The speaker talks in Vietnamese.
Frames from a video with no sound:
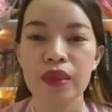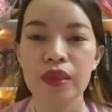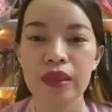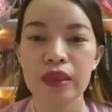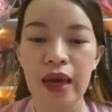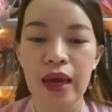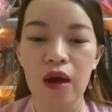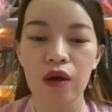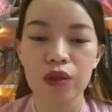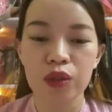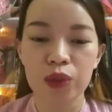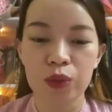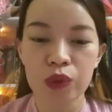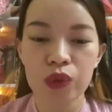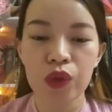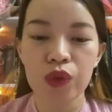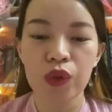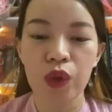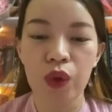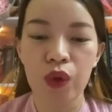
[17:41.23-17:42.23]
là họ trúng
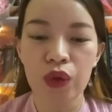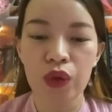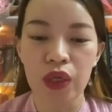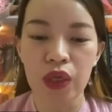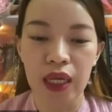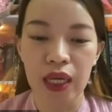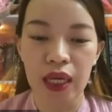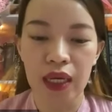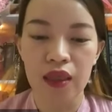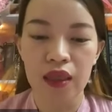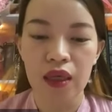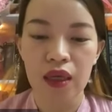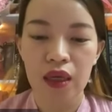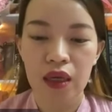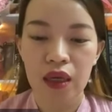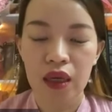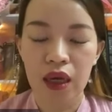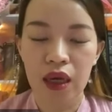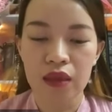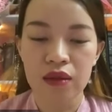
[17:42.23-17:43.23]
sổ số, số rồi ha
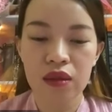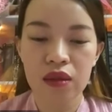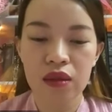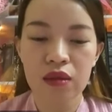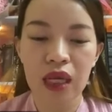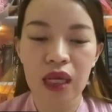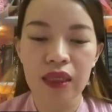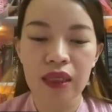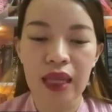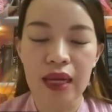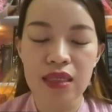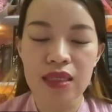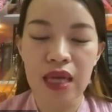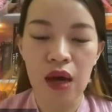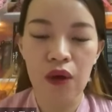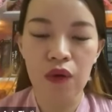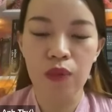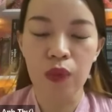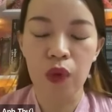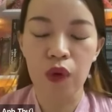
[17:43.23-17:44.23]
à, nhưng mà tại
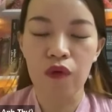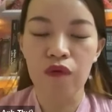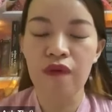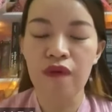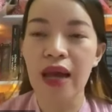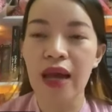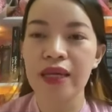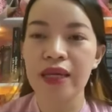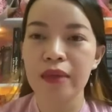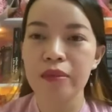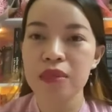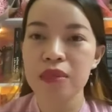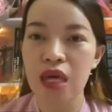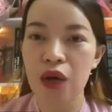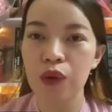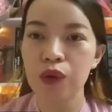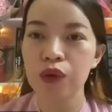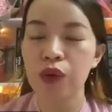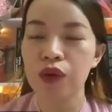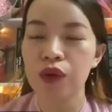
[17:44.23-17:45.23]
sao một vài năm
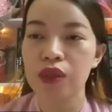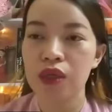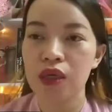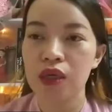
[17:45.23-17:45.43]
sau thôi